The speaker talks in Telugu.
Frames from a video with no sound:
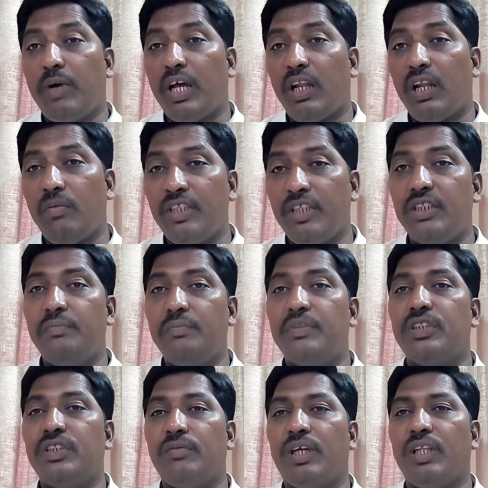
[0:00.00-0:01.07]
పార్లమెంట్
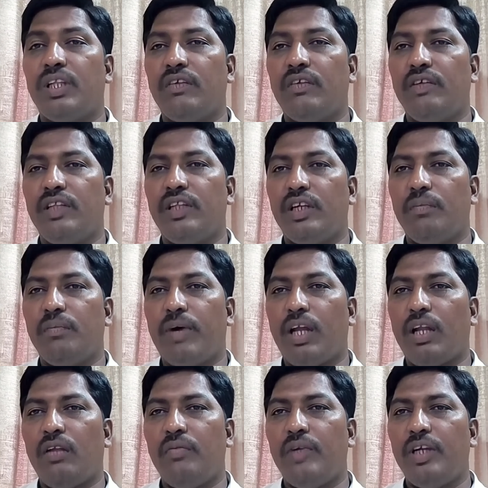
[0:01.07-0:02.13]
చెప్పిన సమాధానం ఏంటంటే
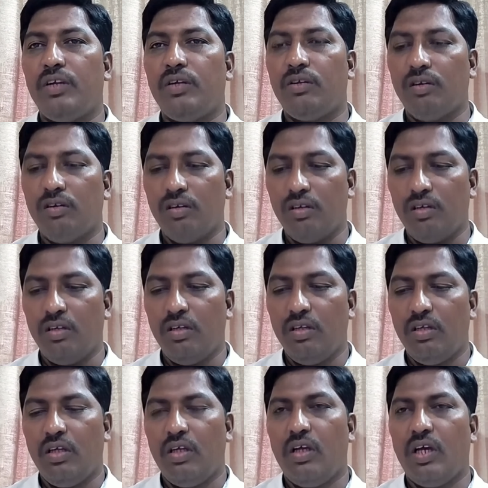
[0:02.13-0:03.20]
పార్లమెంట్ లో
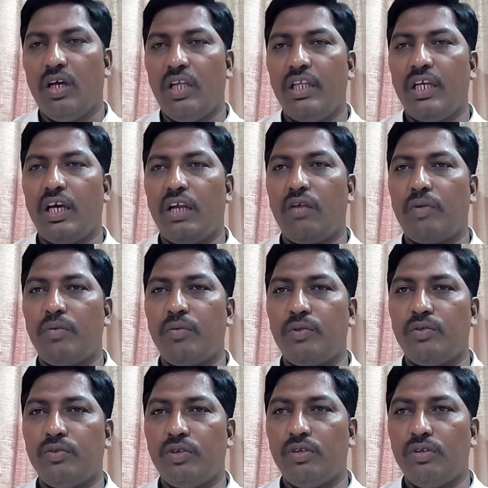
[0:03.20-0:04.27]
అధికార
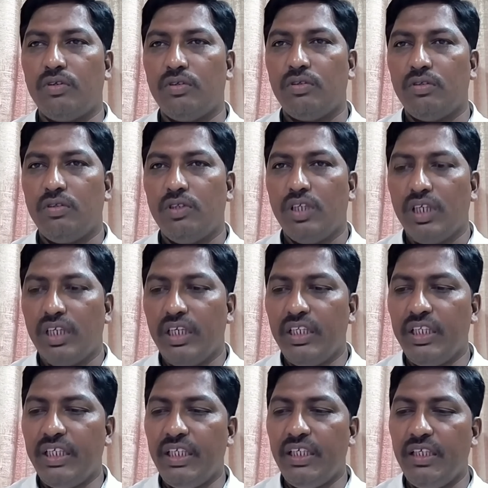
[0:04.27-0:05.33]
ప్రభుత్వం వాళ్ళు
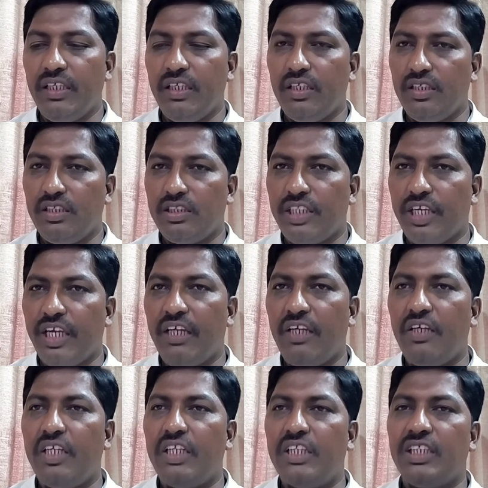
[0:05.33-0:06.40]
ఇది
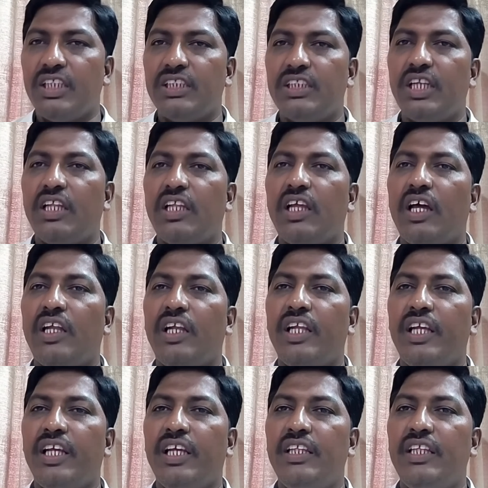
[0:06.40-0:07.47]
స్టేట్ డిస్క్రిప్షన్
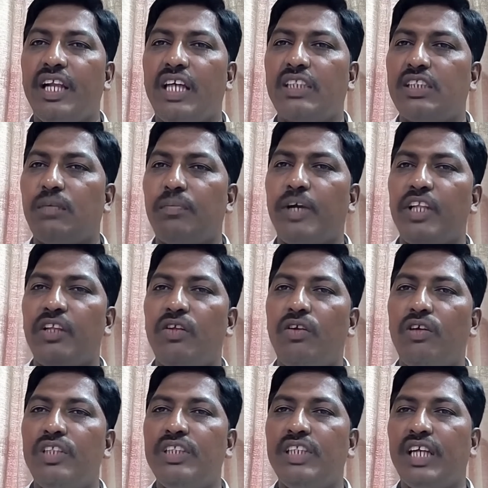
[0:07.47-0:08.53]
అథారిటీ ఇది రాష్ట్ర
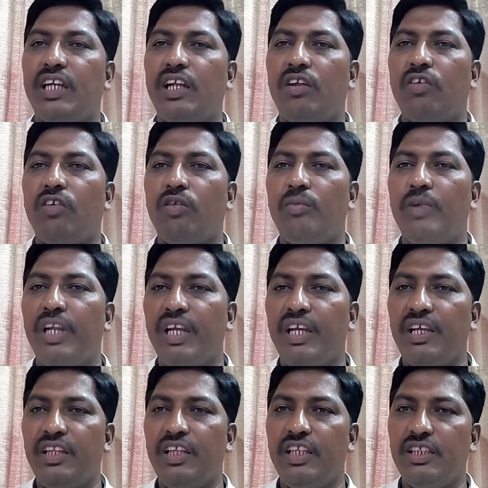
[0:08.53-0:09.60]
పరిధిలోది సెంట్రల్ గవర్నమెంట్
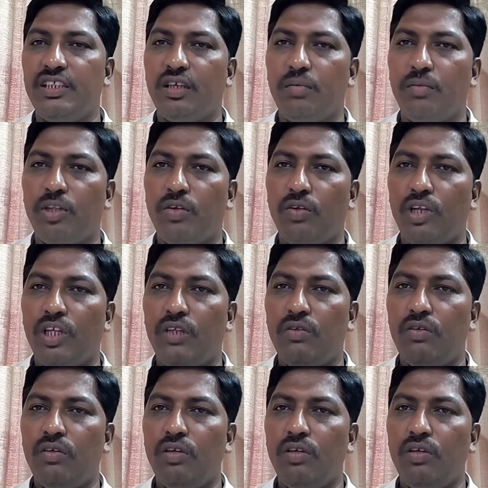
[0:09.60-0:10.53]
కి దీనికి సంబంధం లేదు